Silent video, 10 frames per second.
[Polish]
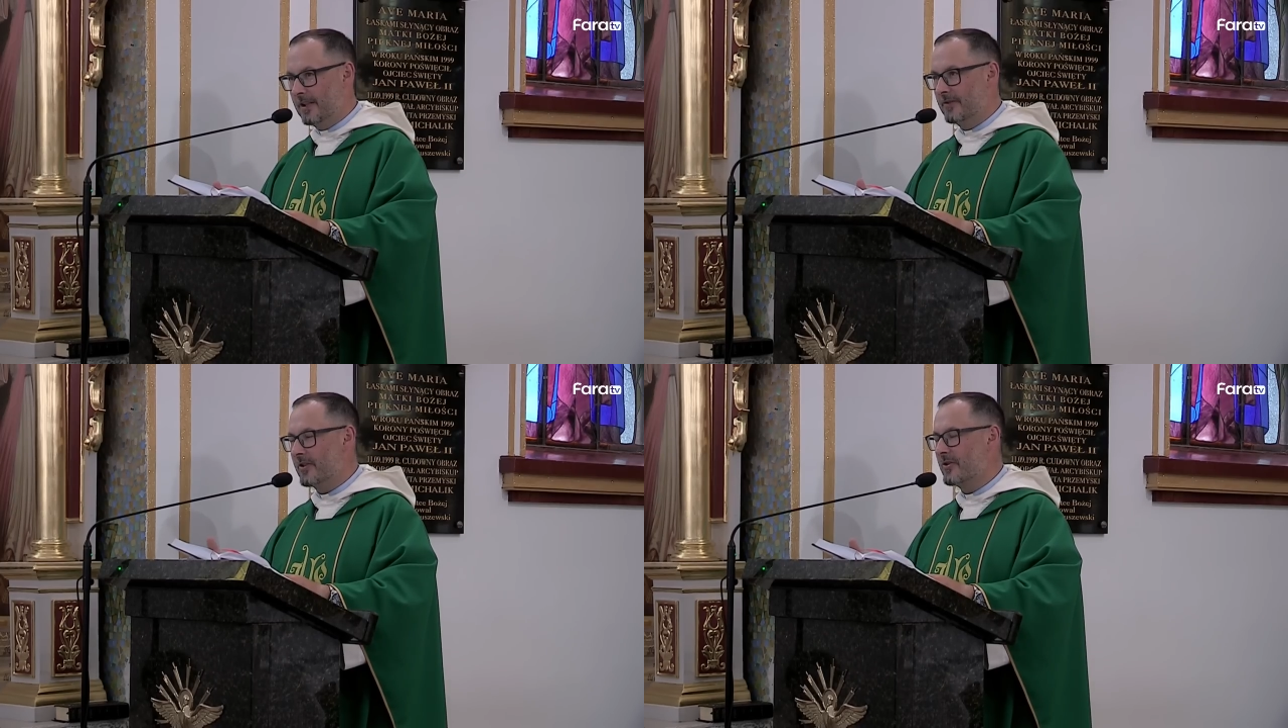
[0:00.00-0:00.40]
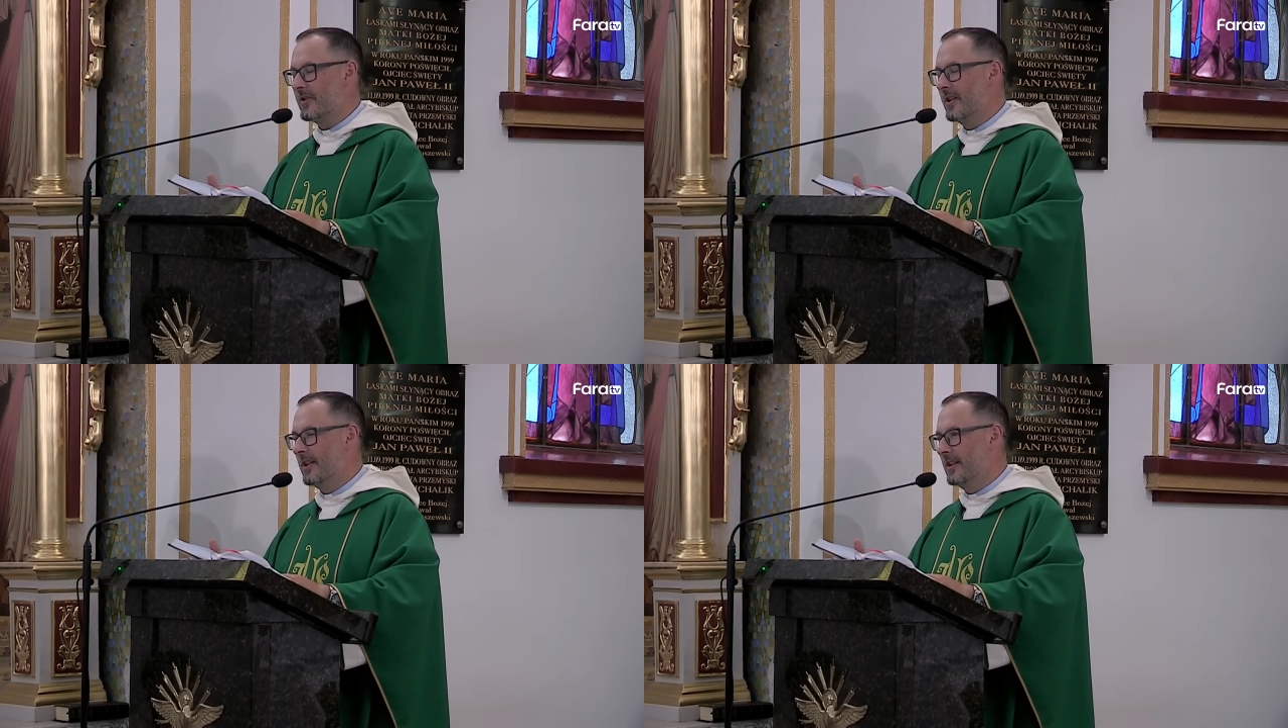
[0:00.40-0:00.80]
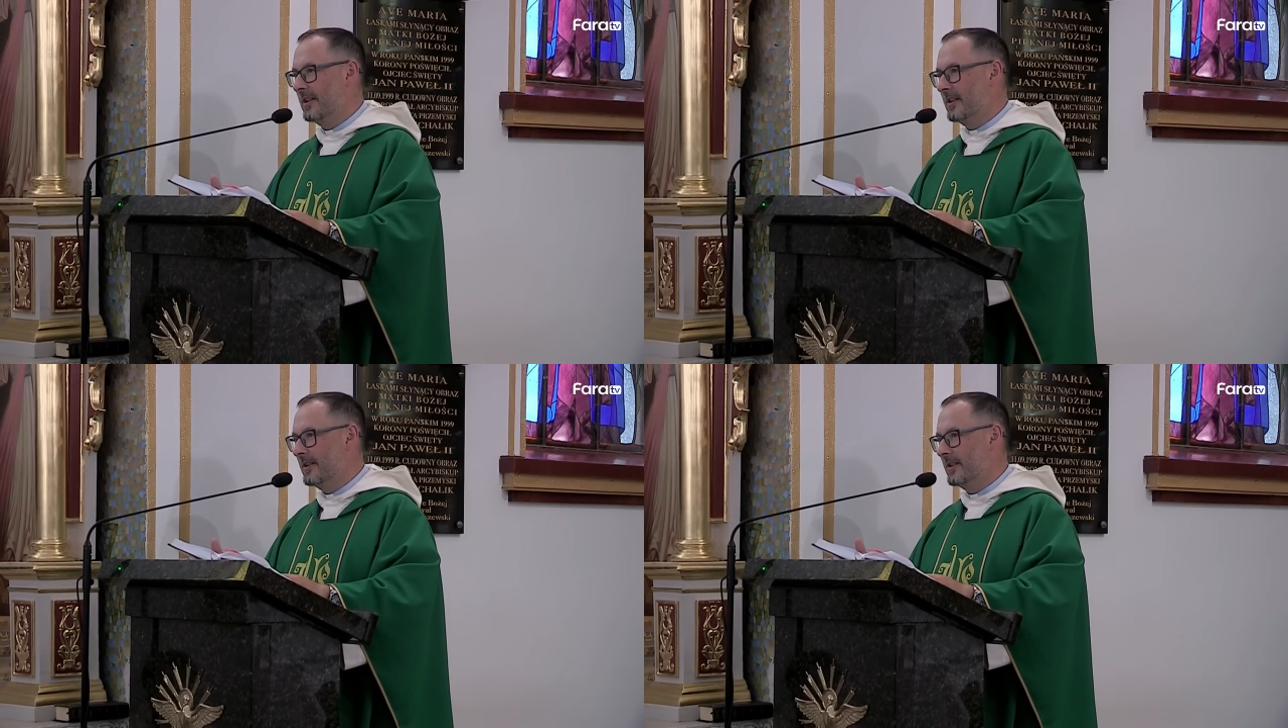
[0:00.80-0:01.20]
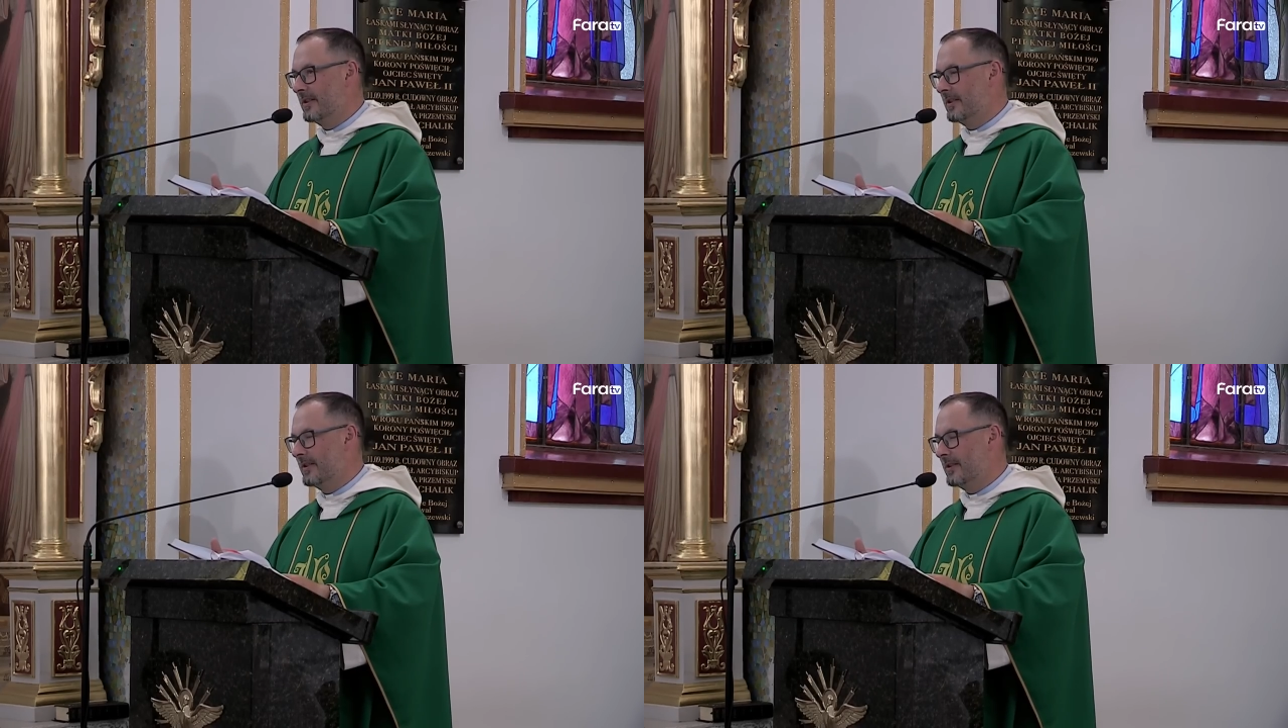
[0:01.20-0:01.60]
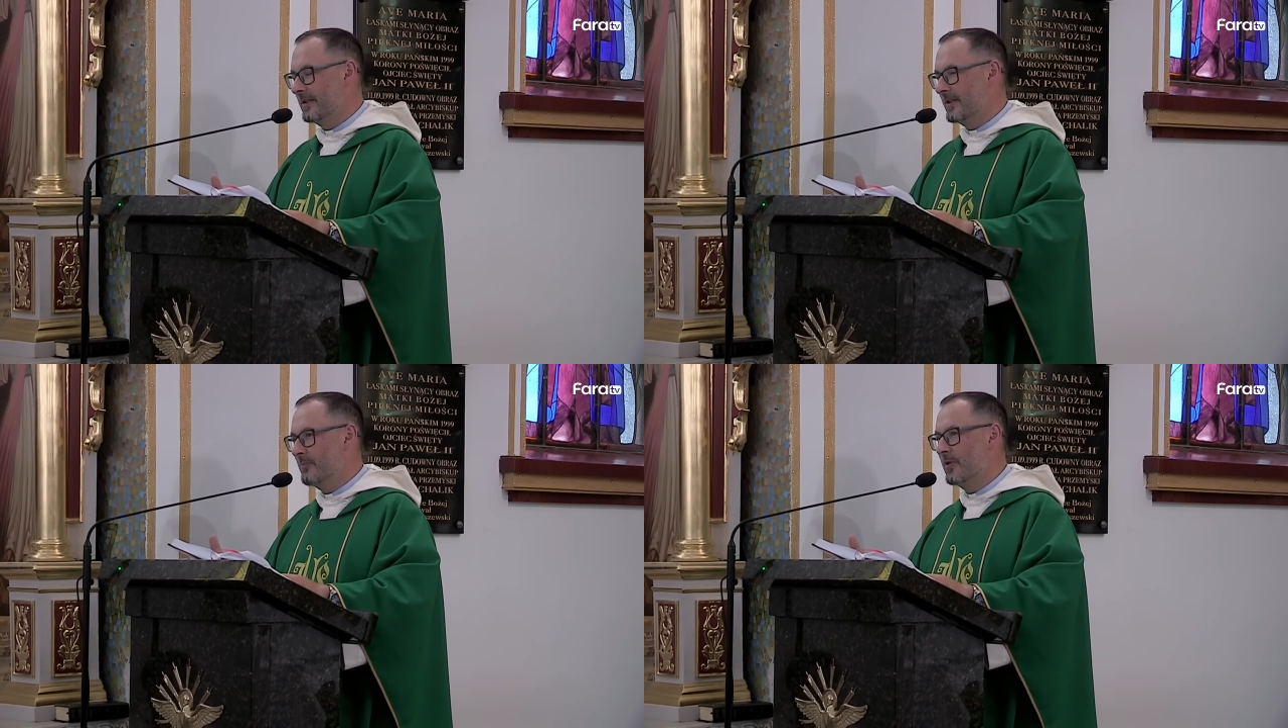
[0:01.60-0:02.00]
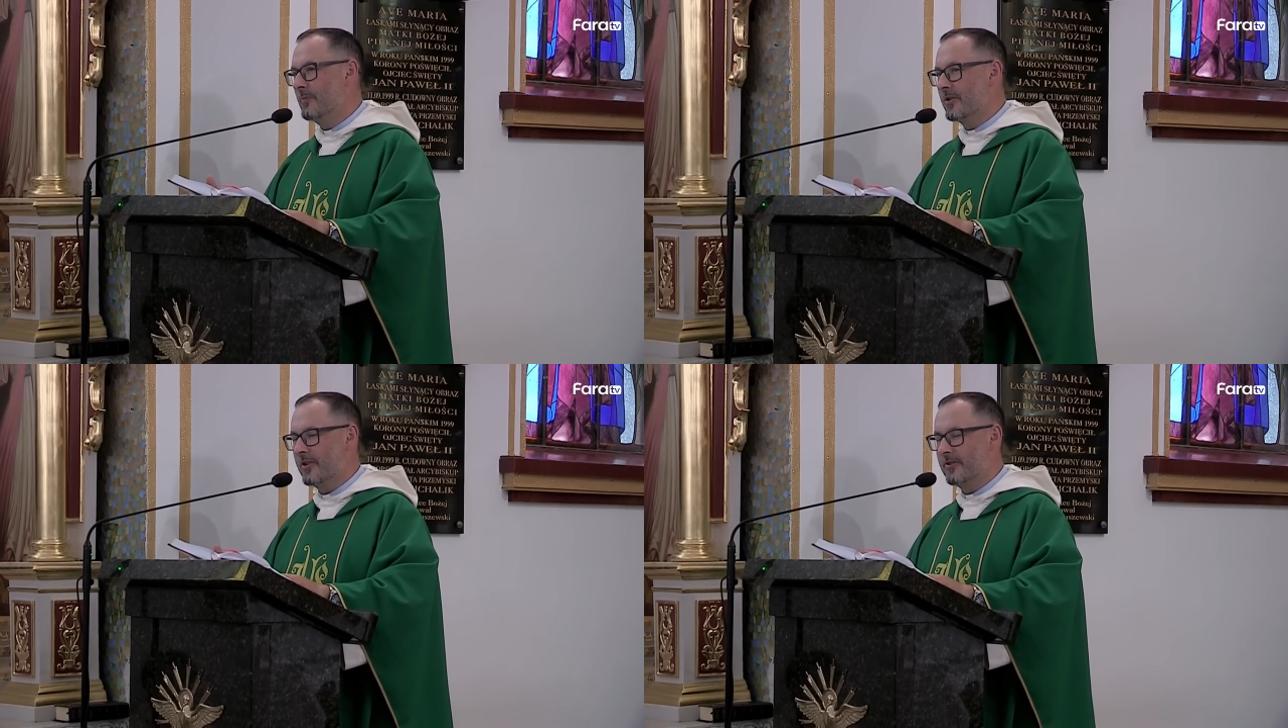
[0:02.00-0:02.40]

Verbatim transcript: Ale też nie bójmy